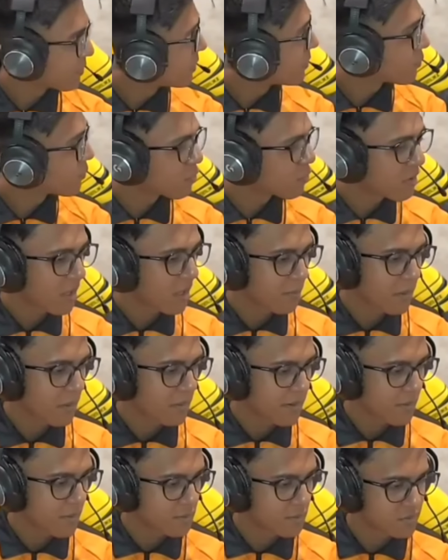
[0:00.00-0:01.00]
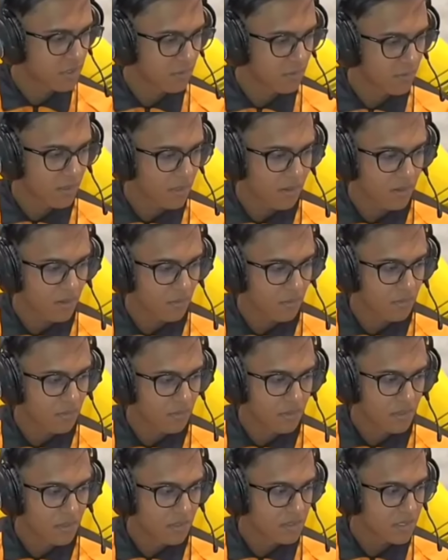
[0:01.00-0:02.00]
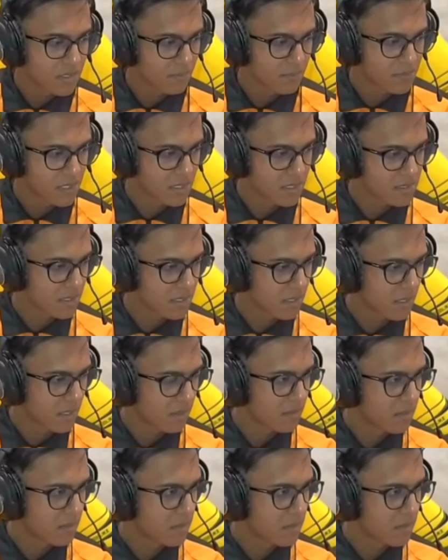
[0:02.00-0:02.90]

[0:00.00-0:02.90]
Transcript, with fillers: मैं बूट कैम्प में बैठा हूँ स्ट्रीम कर रहा हूँ सब चिल सीन है